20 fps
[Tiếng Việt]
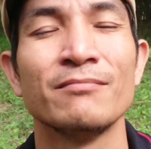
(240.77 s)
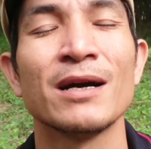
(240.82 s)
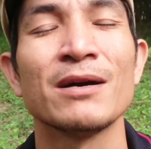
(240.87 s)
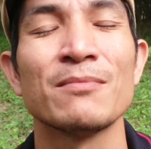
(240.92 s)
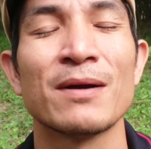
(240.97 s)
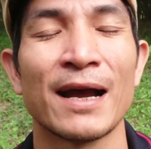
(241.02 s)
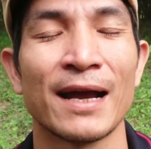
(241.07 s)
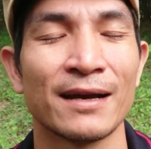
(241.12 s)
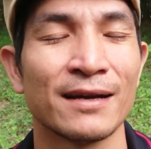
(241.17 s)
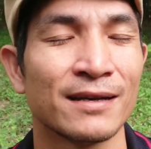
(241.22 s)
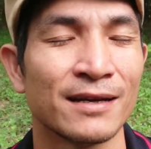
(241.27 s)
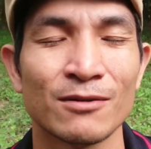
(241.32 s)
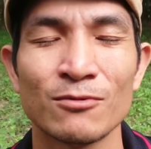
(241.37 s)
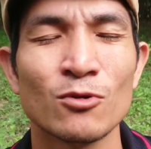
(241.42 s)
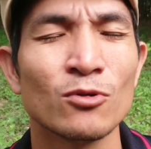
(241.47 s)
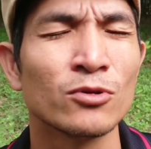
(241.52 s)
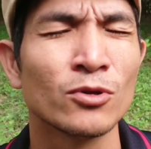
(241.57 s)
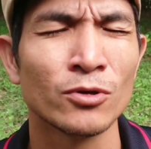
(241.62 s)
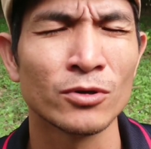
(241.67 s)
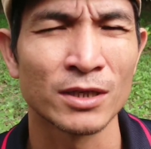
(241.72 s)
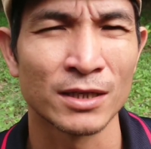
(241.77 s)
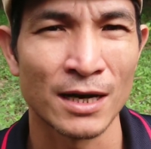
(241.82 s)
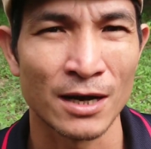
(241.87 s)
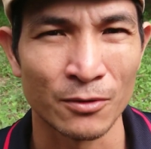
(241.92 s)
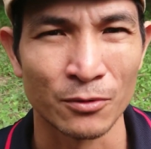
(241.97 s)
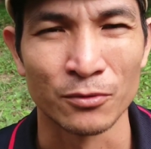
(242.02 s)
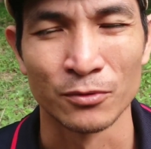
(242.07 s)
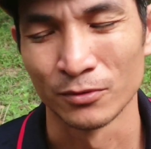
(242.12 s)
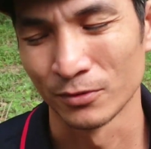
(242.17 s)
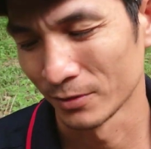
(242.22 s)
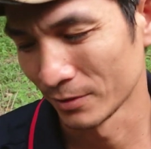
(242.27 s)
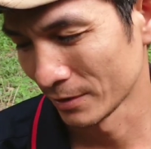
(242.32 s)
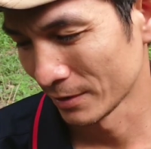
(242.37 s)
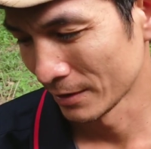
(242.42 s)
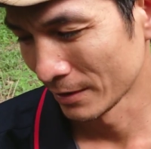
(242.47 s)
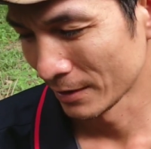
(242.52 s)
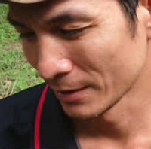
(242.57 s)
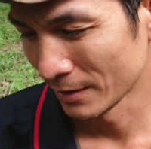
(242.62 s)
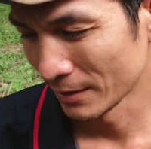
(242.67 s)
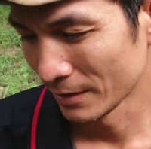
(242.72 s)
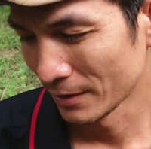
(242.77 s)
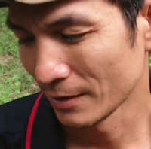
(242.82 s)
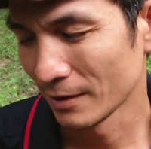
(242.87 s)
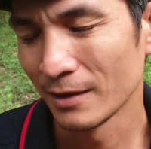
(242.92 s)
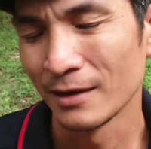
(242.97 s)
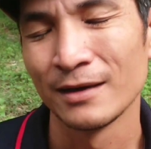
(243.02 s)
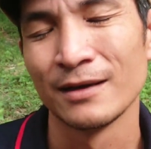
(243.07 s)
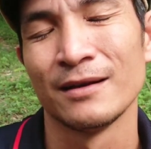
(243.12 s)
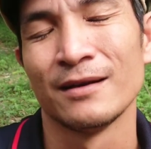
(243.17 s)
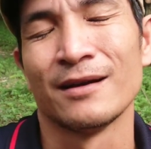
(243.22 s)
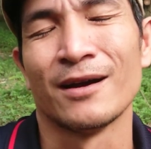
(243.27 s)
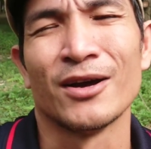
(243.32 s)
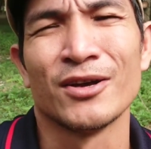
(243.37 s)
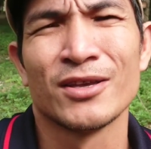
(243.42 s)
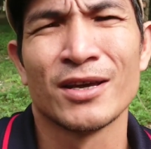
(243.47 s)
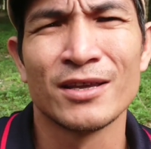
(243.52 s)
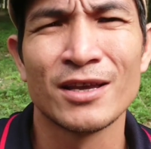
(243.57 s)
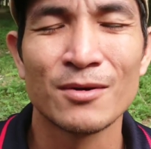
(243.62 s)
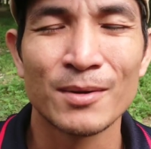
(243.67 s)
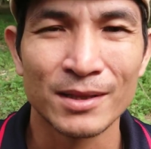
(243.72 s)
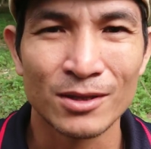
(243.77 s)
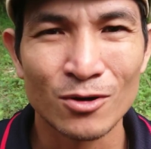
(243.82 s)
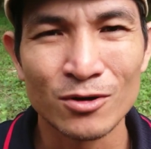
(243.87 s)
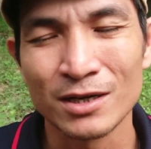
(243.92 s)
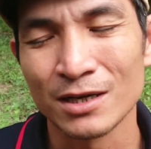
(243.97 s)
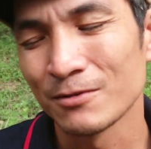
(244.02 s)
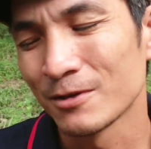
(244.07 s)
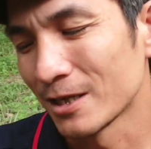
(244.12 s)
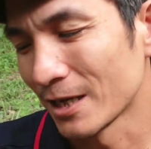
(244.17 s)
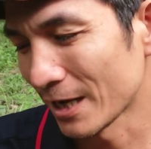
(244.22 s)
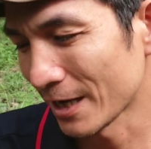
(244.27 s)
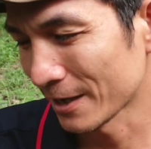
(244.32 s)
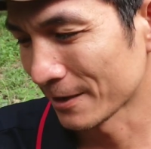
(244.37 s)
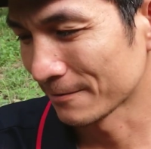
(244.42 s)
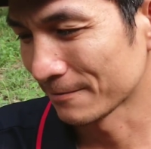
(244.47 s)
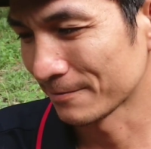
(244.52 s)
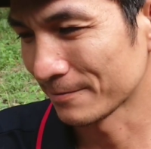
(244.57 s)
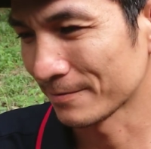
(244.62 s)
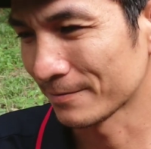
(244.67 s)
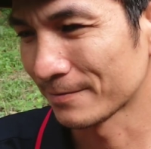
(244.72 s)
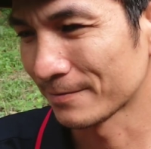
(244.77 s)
mất mạng này không uống thuốc được đâu rồi giờ vô bài thuốc nè mọi người ha